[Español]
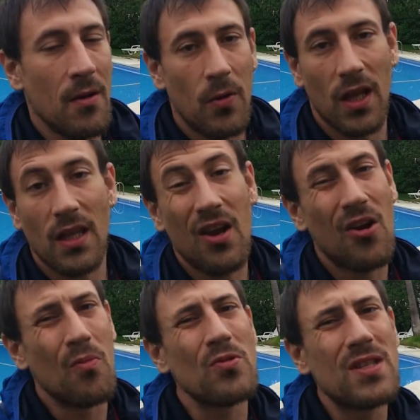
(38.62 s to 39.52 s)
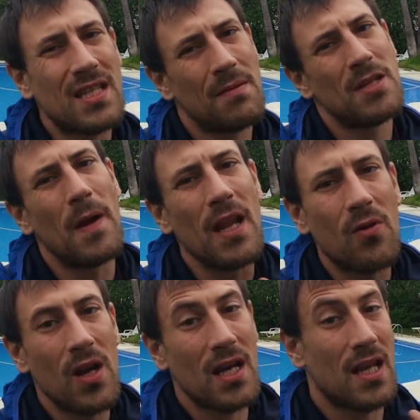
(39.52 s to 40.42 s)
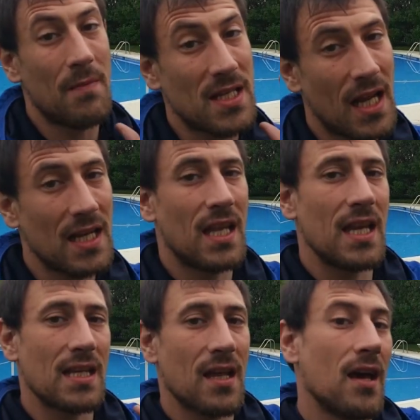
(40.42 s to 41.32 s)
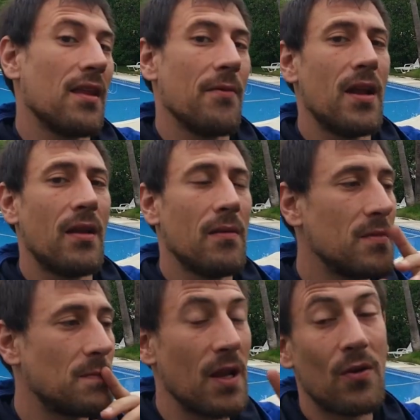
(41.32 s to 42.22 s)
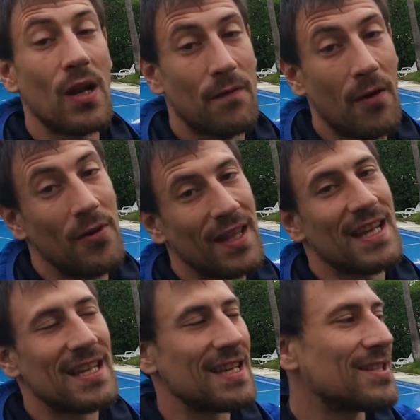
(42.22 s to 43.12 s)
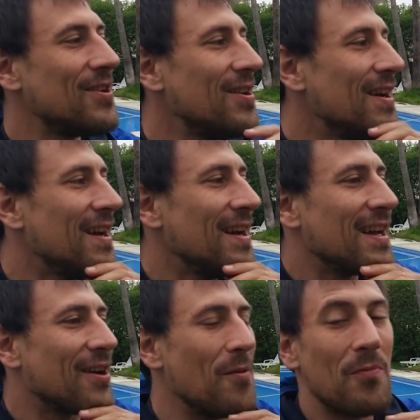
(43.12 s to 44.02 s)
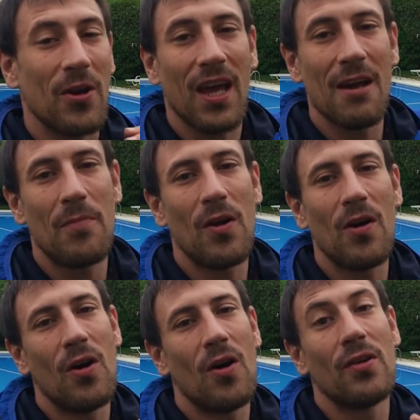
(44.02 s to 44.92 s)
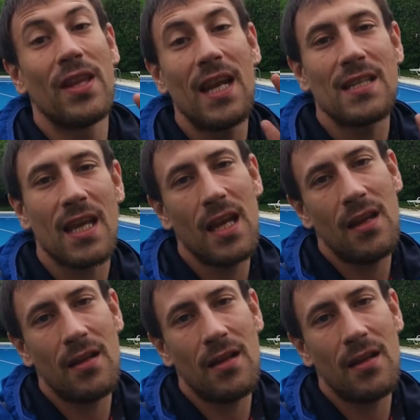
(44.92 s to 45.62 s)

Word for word: porque tengo muchas de mis películas que más ganas tenías de ver, mis películas favoritas de esto, como por ejemplo Der Skin,